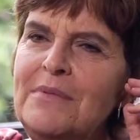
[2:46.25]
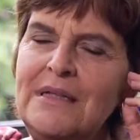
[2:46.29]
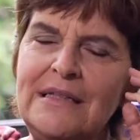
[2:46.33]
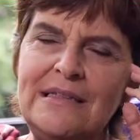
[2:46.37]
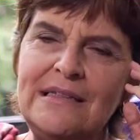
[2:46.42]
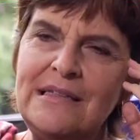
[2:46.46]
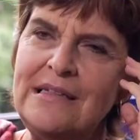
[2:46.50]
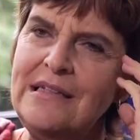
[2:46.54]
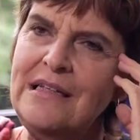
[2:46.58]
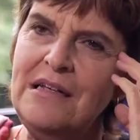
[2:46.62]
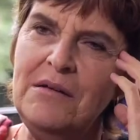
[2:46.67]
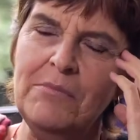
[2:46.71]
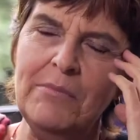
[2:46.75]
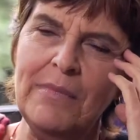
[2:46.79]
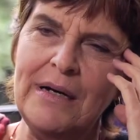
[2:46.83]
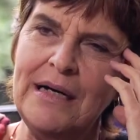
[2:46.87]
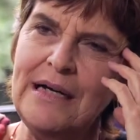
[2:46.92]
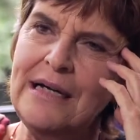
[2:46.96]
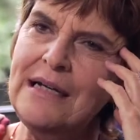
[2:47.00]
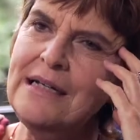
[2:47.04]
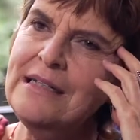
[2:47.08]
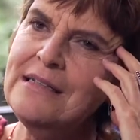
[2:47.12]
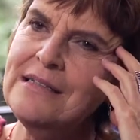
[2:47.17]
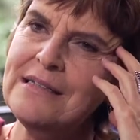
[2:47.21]
mi cine
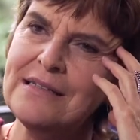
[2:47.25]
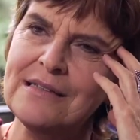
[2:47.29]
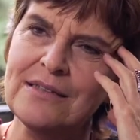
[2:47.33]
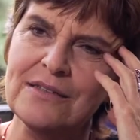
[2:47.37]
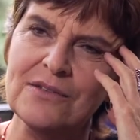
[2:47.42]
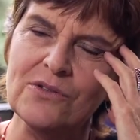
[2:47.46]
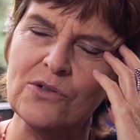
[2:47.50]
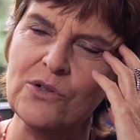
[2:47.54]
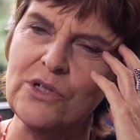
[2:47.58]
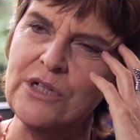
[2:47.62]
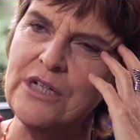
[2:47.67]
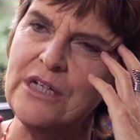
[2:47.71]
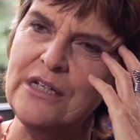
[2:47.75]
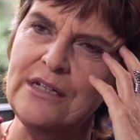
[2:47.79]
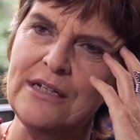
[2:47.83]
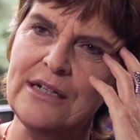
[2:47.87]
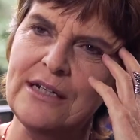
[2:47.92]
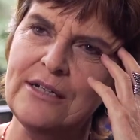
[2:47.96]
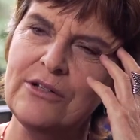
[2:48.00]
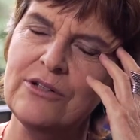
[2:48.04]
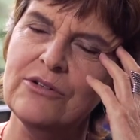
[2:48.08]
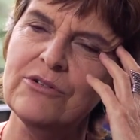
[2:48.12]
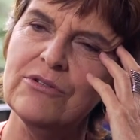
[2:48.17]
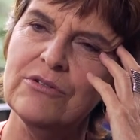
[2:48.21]
más
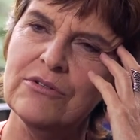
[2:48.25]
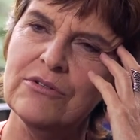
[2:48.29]
originario.